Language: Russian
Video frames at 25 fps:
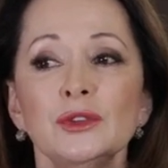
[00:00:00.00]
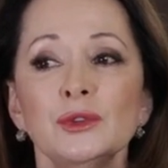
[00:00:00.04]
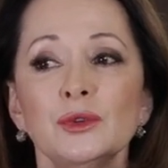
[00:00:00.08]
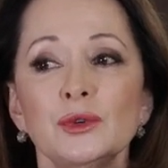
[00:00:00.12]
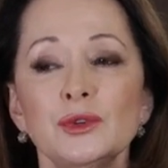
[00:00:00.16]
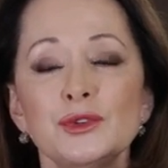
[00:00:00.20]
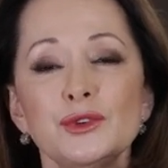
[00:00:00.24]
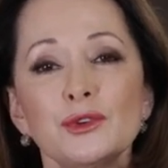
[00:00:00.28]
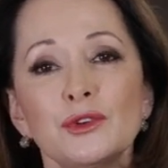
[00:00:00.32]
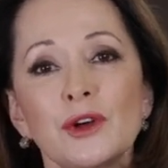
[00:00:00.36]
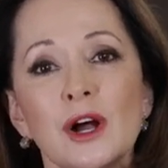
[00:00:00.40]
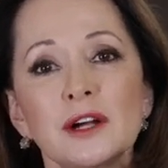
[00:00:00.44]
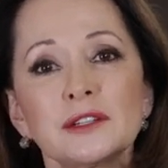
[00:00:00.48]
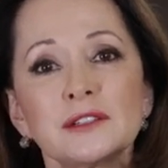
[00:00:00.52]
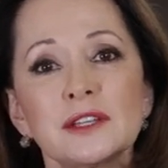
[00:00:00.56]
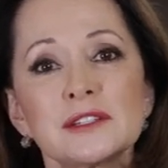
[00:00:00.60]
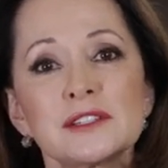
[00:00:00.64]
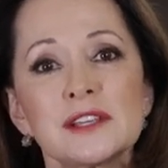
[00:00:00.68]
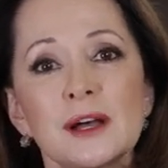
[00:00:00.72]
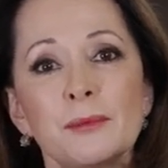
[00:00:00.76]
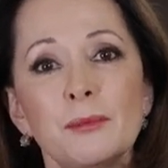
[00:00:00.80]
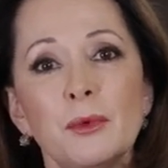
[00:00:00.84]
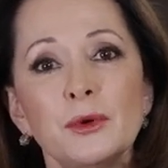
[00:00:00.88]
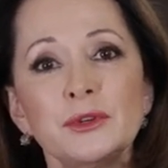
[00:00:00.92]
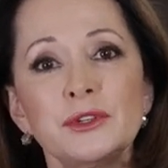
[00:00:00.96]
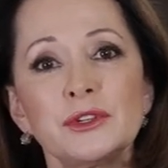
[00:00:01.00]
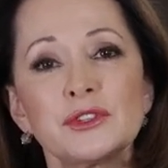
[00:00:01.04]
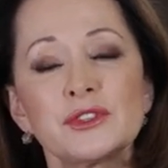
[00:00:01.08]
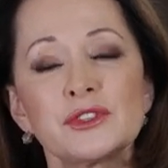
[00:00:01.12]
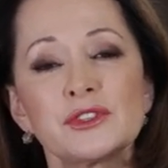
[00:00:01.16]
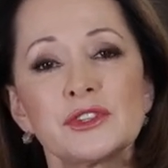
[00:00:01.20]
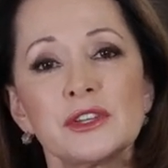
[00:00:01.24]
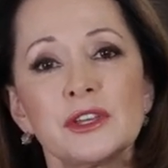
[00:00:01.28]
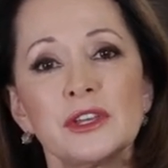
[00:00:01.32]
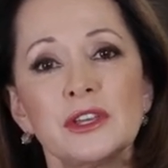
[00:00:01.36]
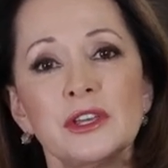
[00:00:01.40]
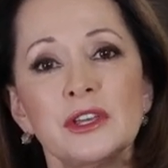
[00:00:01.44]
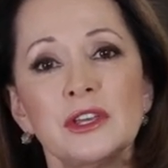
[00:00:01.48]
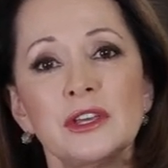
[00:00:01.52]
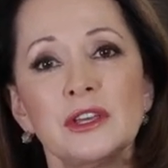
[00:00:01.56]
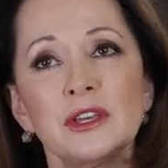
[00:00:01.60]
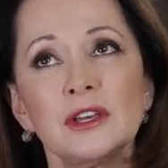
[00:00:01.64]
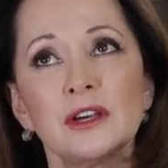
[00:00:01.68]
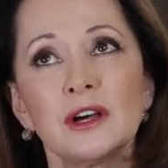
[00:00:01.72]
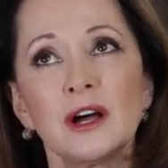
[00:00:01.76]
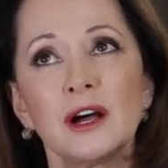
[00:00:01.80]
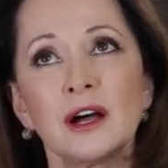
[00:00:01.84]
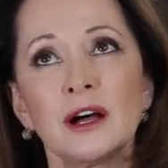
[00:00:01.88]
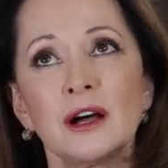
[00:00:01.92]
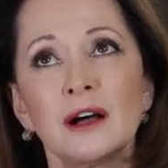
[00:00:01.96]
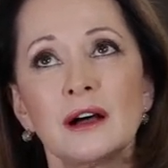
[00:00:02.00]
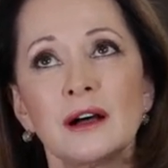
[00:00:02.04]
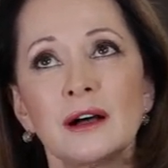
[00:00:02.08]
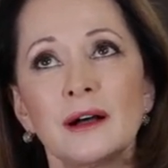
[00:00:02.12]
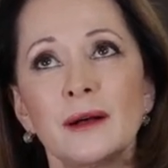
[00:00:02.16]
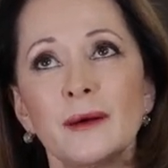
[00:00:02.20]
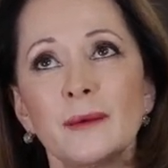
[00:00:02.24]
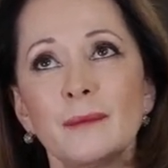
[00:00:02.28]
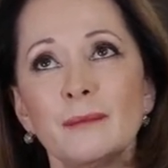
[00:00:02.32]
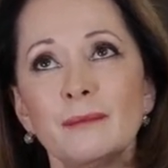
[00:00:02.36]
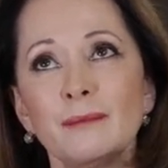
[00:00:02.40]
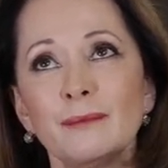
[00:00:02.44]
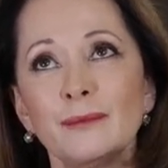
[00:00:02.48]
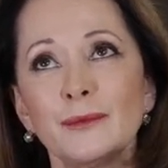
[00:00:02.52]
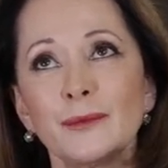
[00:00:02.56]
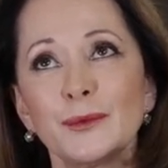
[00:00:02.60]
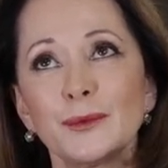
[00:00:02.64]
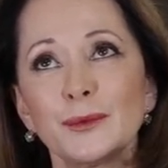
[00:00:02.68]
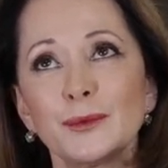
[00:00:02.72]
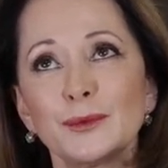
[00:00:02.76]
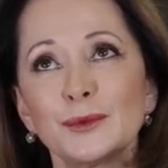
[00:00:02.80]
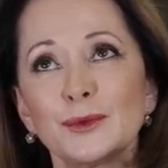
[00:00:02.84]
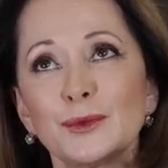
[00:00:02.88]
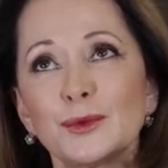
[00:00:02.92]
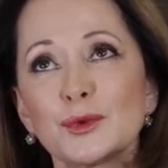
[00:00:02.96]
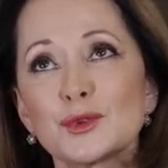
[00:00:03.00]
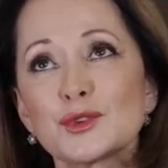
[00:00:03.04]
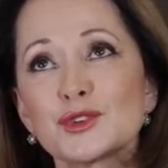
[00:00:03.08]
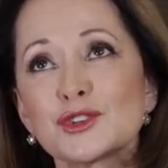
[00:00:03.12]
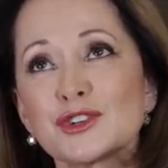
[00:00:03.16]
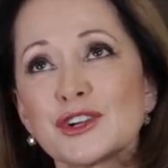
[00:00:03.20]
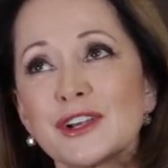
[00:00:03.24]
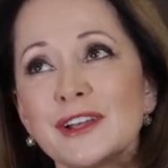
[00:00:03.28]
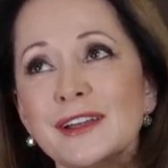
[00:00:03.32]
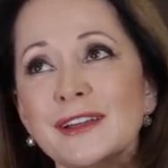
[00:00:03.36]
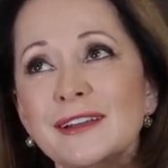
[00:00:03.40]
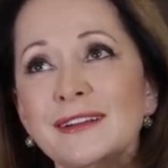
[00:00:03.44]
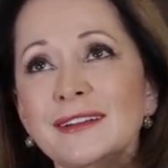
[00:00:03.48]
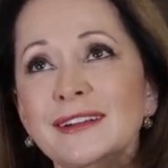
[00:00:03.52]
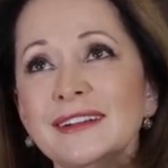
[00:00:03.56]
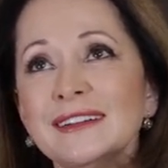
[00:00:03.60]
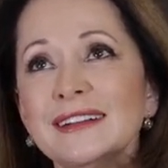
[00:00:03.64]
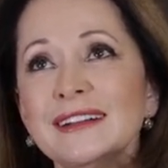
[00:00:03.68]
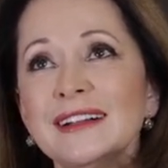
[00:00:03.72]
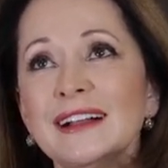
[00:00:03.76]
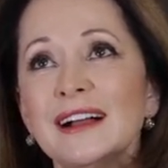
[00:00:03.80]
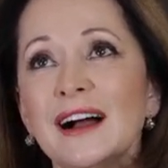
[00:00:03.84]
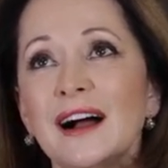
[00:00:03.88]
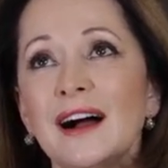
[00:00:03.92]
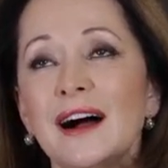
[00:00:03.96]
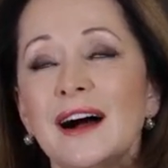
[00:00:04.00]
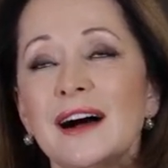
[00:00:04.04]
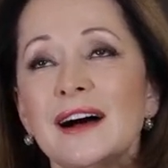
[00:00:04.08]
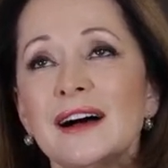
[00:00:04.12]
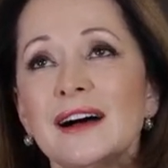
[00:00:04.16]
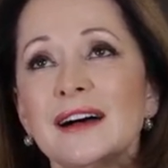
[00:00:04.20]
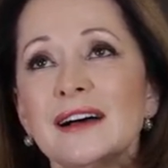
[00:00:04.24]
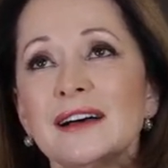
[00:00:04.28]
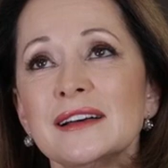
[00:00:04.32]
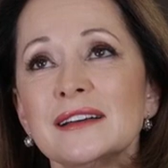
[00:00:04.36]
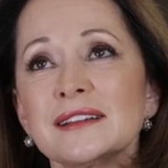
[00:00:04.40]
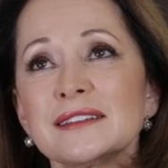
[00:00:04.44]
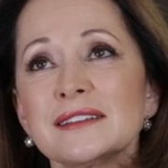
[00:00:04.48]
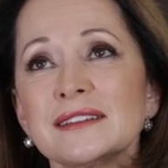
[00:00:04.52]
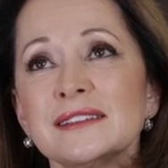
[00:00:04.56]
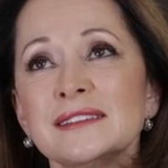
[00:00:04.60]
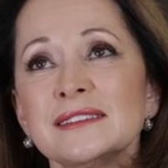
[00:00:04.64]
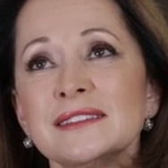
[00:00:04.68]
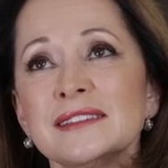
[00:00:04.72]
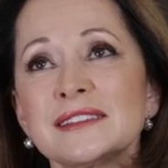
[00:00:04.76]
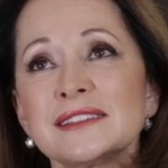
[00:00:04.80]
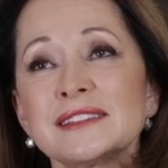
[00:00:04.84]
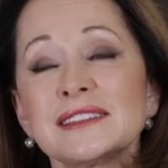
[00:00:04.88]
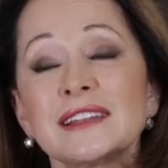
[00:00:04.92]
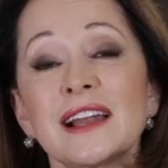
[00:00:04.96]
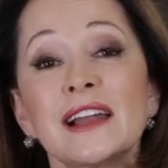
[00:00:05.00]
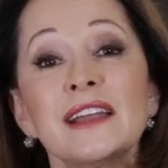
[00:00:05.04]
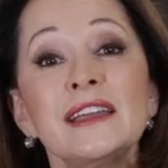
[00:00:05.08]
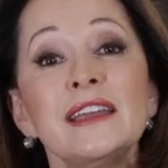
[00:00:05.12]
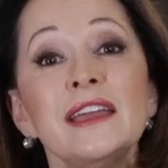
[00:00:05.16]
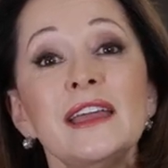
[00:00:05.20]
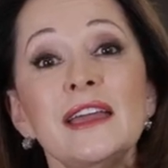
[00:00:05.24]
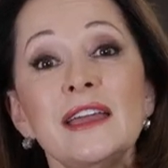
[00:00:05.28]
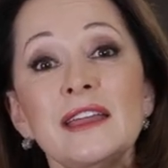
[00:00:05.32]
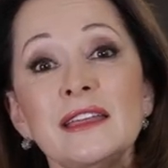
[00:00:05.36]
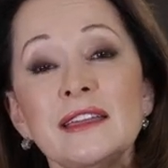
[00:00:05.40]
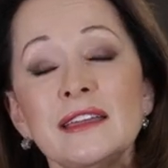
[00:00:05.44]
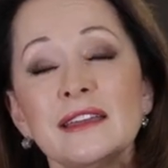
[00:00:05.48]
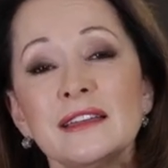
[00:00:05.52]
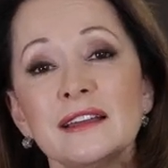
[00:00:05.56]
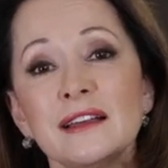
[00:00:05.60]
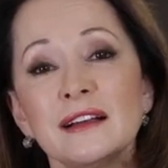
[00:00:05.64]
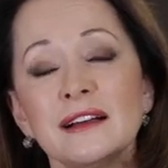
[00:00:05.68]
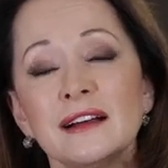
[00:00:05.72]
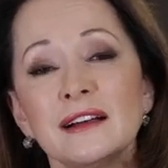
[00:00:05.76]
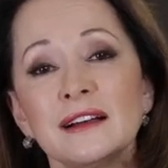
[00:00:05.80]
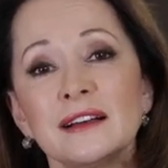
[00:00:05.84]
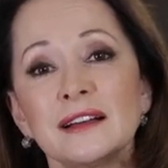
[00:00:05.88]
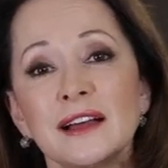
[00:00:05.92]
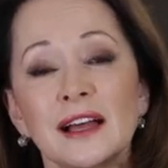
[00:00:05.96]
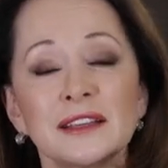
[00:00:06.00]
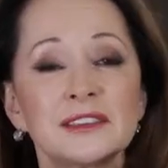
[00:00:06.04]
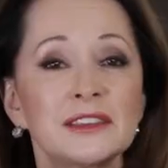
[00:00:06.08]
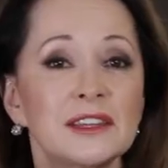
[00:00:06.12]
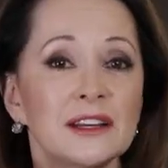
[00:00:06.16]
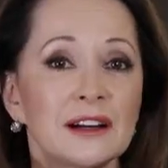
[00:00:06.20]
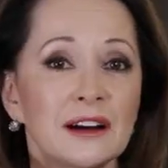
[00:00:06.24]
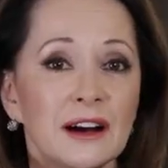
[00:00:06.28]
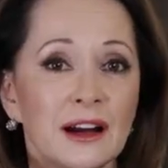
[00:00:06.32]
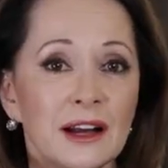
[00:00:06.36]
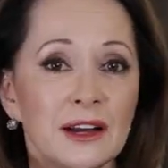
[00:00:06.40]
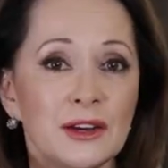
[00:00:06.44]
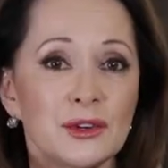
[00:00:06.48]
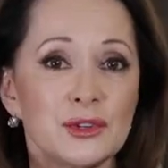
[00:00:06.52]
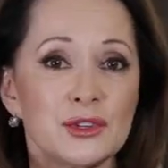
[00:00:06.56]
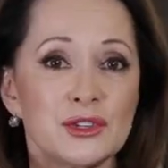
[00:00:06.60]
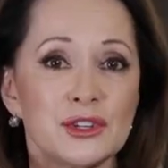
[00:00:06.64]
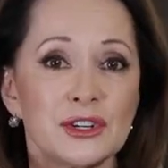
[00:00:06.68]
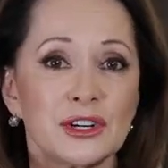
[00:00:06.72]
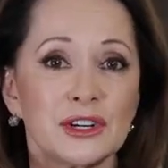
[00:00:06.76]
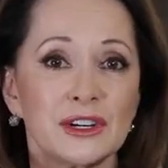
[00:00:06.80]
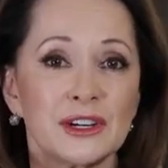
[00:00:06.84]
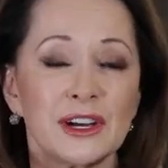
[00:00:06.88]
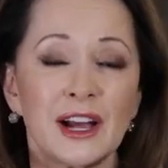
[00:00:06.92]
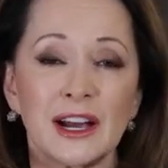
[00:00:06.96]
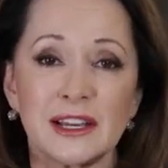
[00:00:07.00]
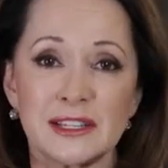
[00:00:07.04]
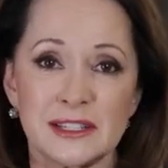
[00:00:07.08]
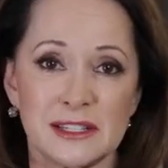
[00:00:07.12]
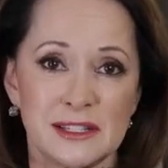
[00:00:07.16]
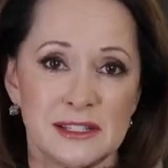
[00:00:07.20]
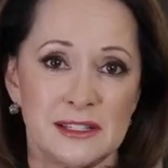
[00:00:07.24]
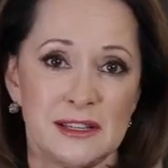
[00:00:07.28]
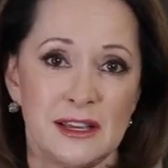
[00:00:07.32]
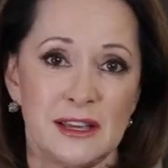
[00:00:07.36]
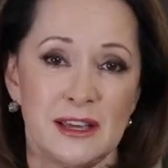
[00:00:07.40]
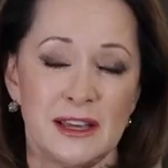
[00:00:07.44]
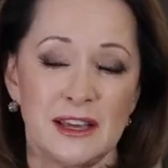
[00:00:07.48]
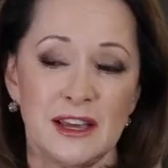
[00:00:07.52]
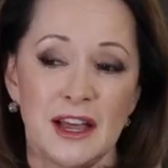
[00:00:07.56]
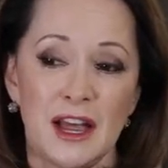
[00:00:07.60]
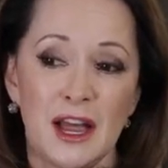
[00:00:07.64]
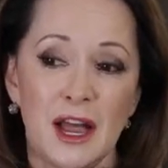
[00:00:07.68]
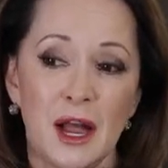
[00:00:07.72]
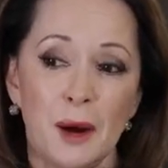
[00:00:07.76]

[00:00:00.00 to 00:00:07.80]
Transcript: но еще как-то заботится и о ну, душе, о настроении э, отдыхающих и гостей.